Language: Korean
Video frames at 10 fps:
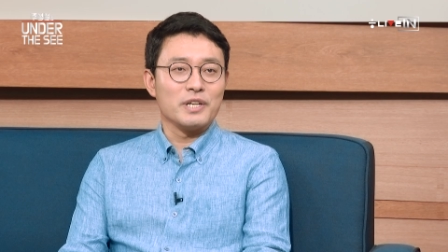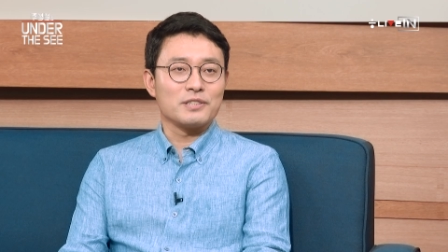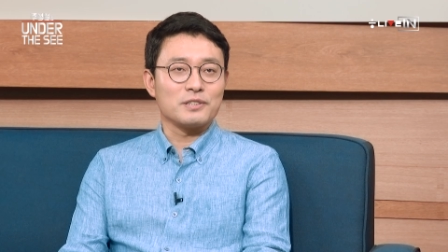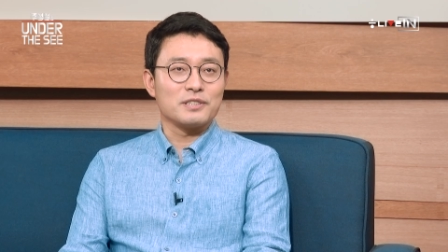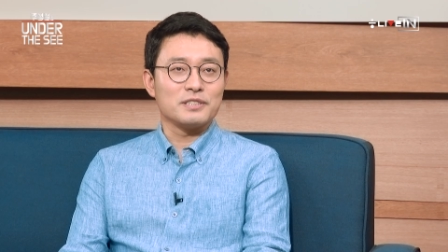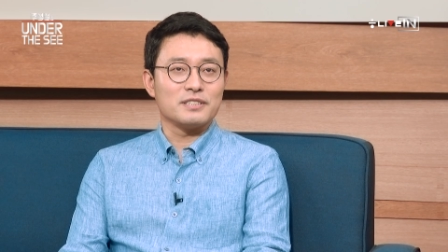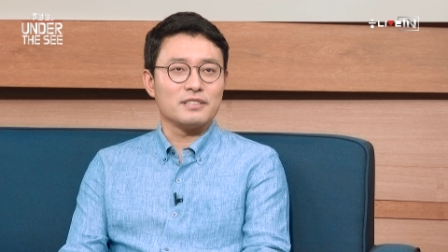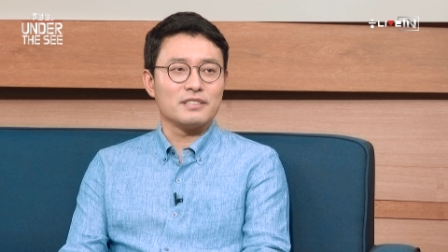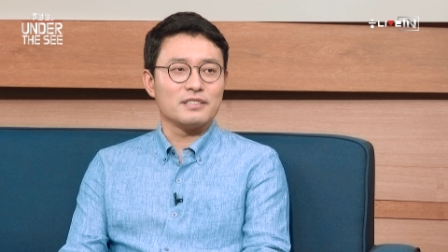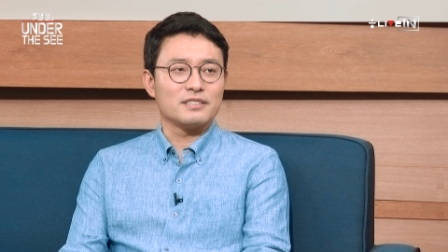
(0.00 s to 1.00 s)

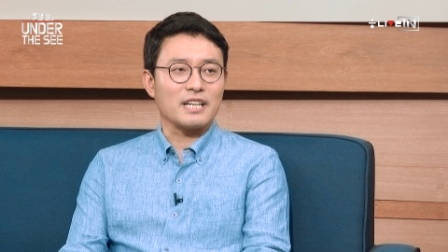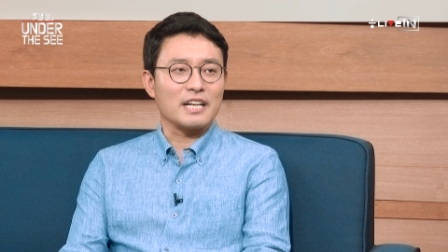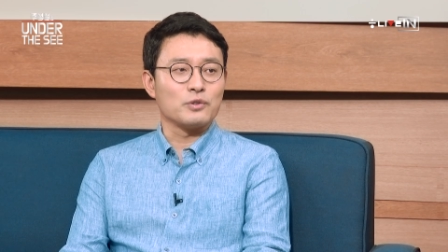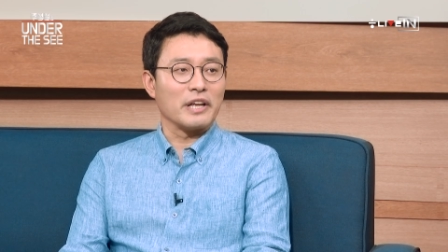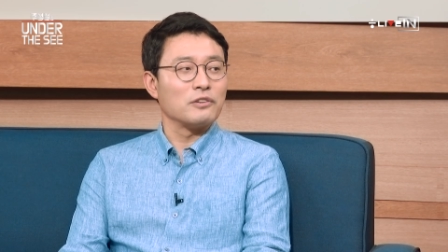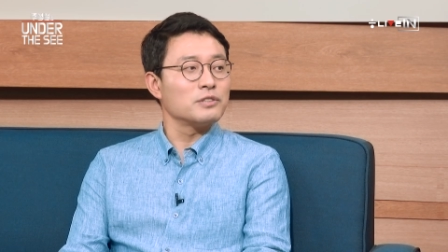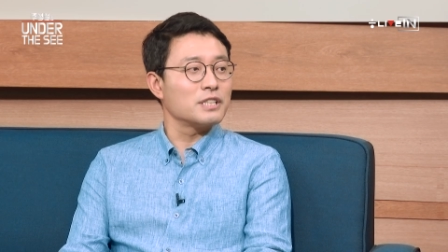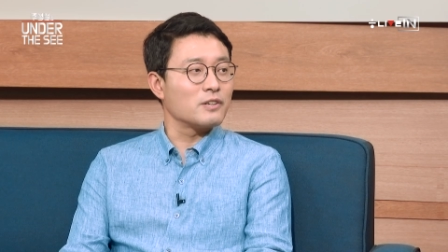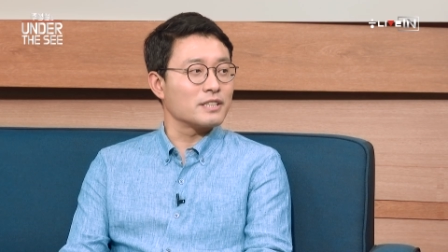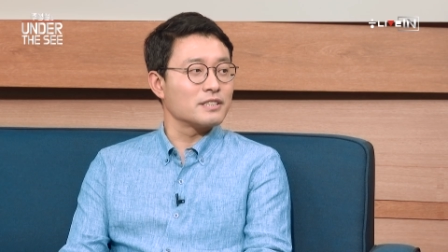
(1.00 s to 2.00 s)
위해서는 자기도
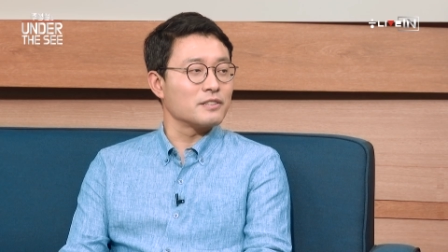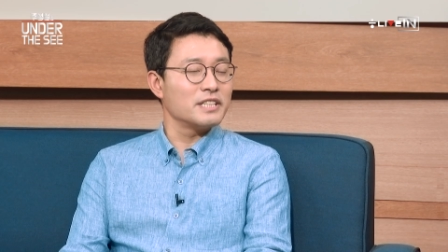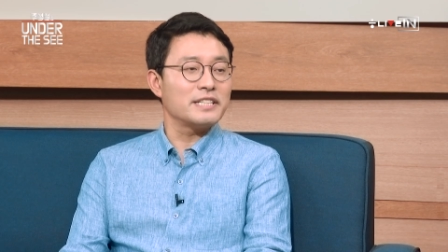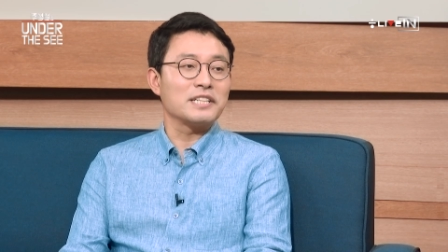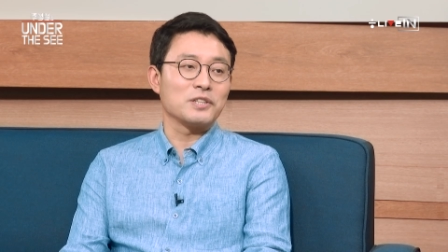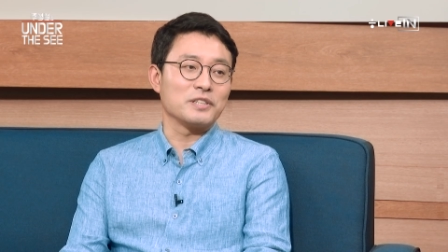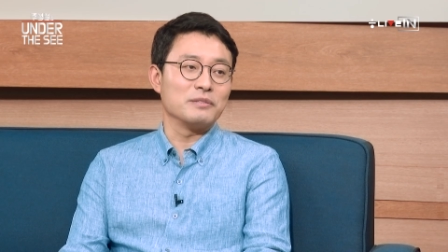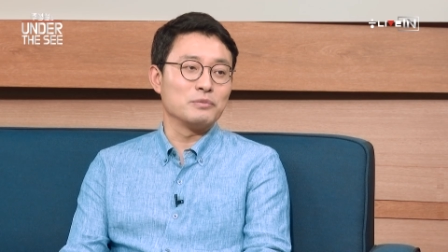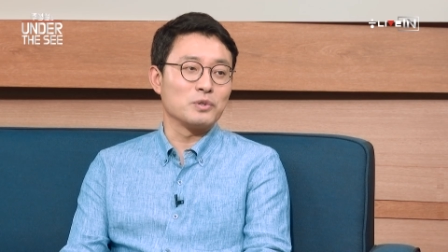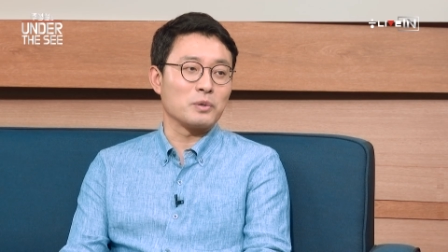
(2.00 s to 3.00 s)
내던질 것 같은 그런 희생적인
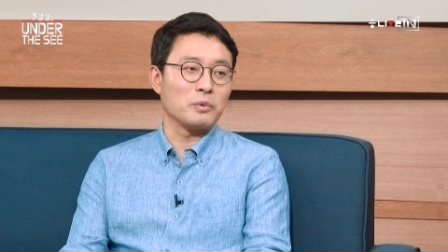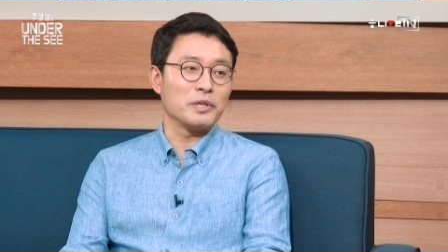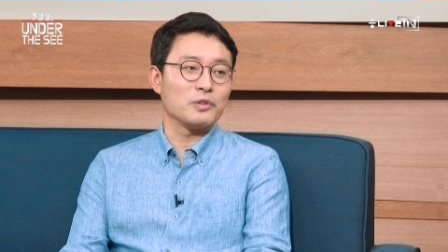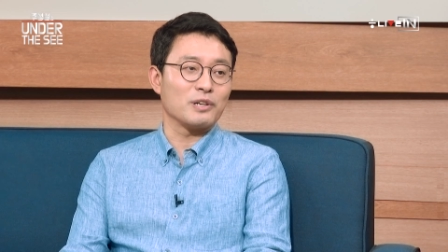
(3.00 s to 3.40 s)
인물로 보이기도